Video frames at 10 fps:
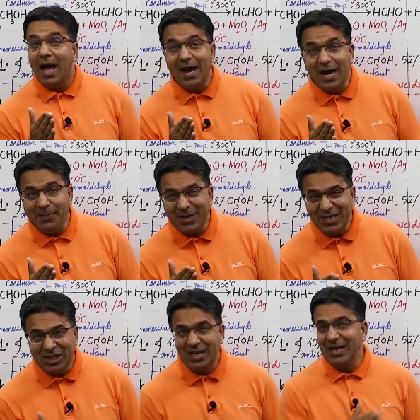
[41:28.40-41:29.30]
अगर आप
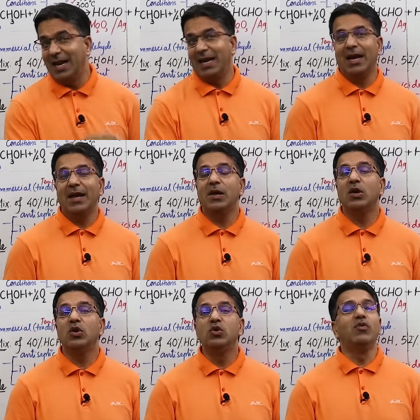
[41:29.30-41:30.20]
इथिन लेंगे
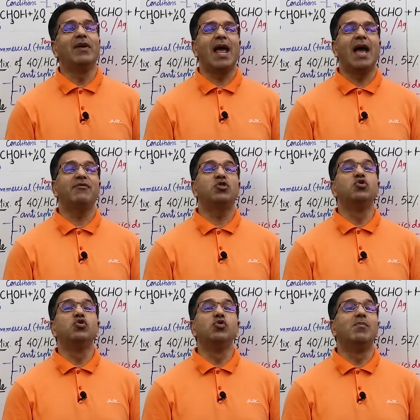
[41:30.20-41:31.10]
यू विल हैव
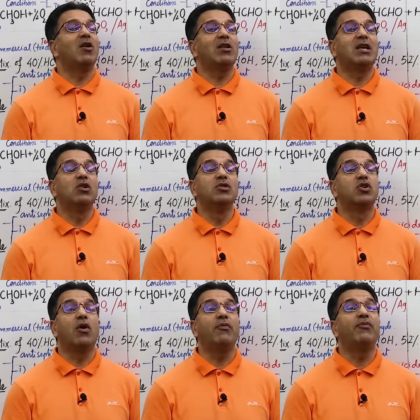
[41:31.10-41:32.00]
टू
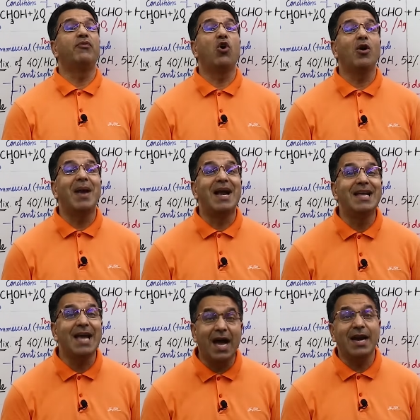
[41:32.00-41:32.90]
मॉलिक्यूल्स ऑफ
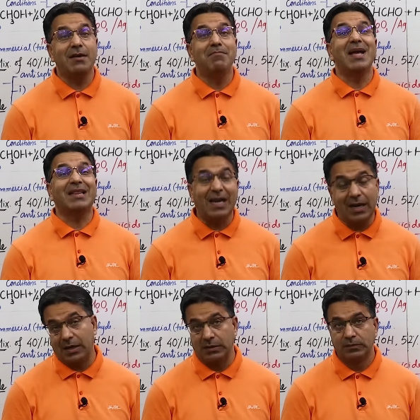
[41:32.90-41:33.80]
फॉर्मेल्डिहाइड
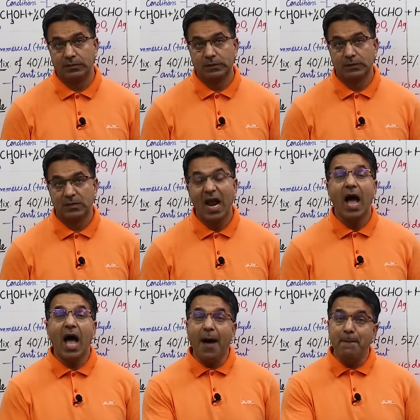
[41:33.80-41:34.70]
मेथानल
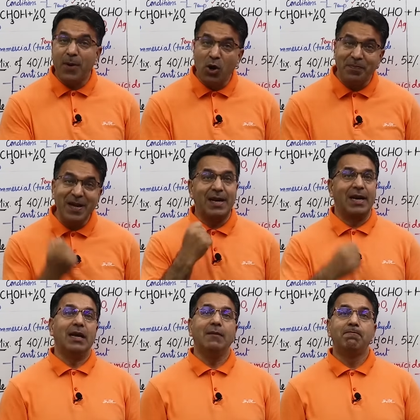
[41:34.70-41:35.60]
आप प्रोपीन
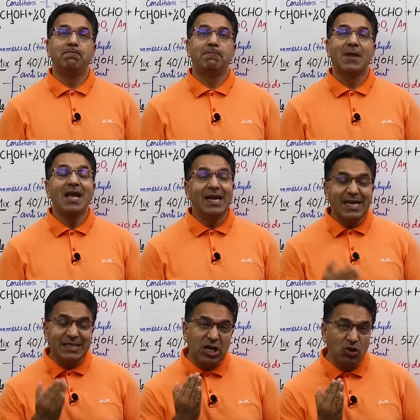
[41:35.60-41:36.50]
ले लें
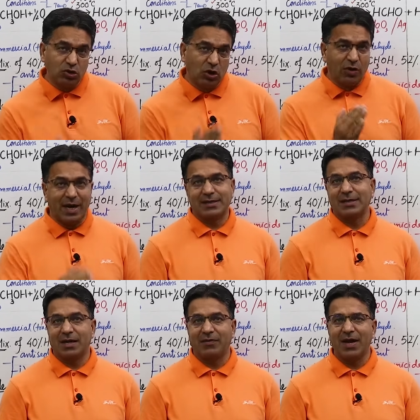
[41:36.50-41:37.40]
इसकी
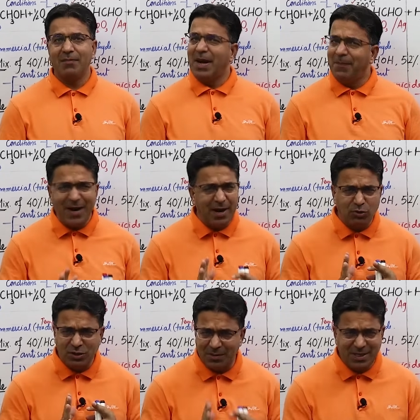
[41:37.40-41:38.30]
ओजोनोलाइसिस करवाएं मैंने पहले
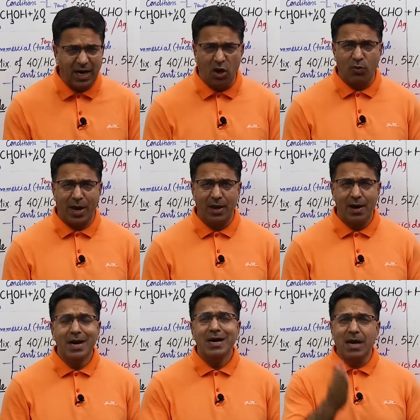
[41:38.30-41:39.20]
आपको समझाया हुआ है
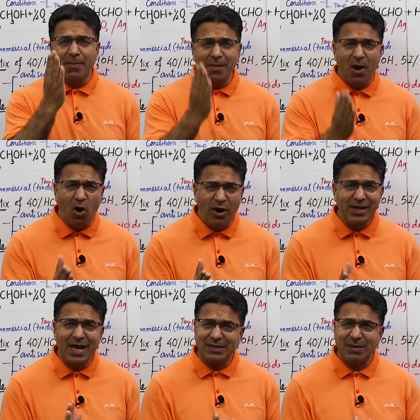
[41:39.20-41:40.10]
डबल बाउंड
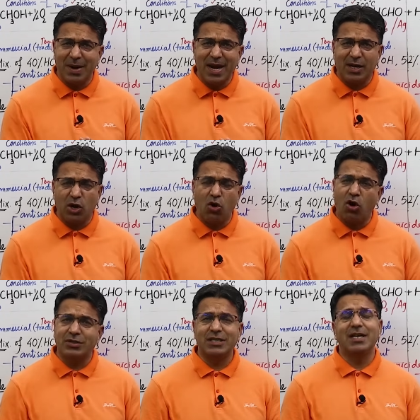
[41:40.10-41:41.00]
यहां से ब्रेक करो
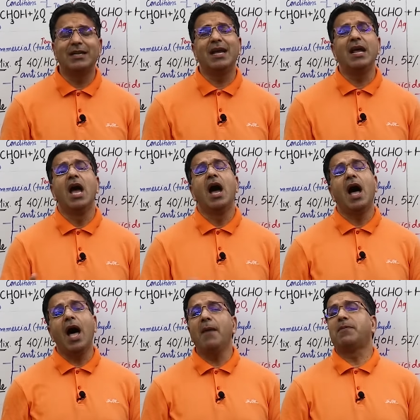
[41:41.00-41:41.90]
ऑक्सीजन दे
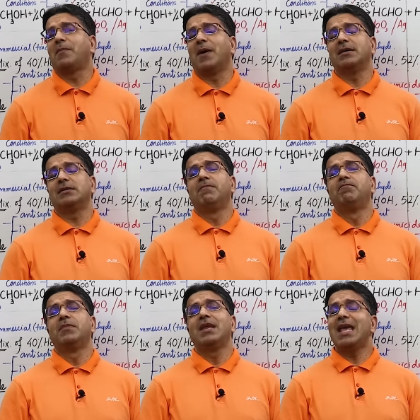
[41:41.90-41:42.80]
आपके पास
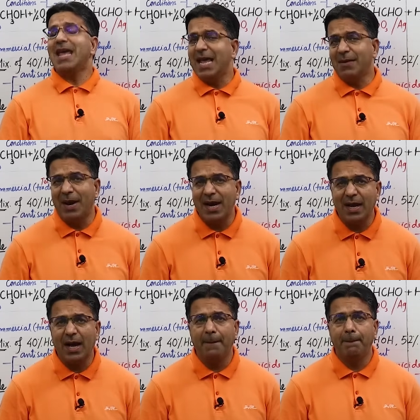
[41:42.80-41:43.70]
एक
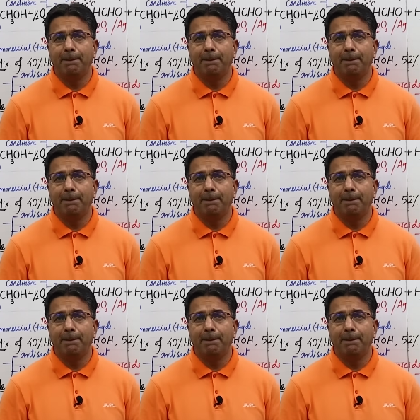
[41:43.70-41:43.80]
बनेगा